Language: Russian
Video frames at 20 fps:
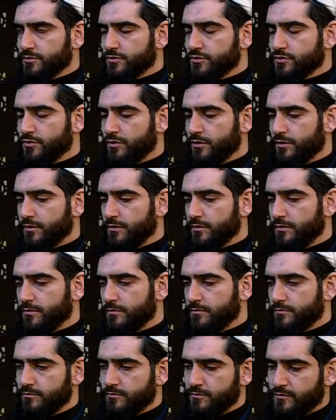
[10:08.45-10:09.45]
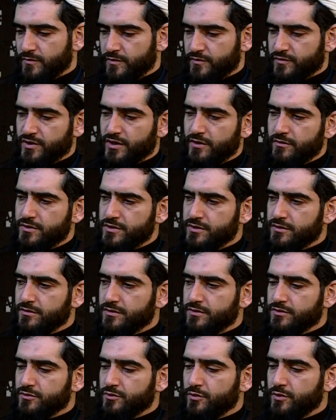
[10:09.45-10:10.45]
что в человеческой
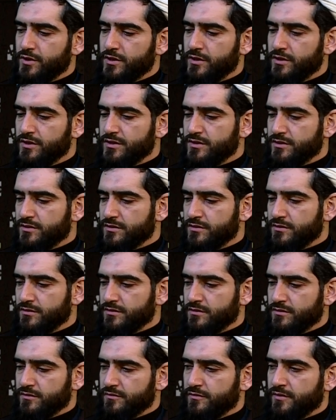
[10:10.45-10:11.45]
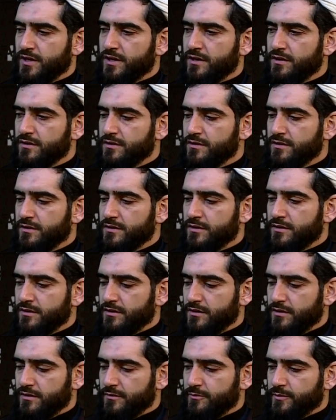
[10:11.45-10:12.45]
истории есть два
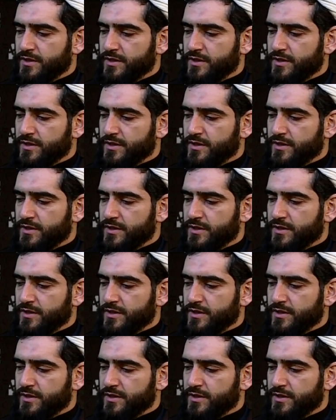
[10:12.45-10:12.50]
Э,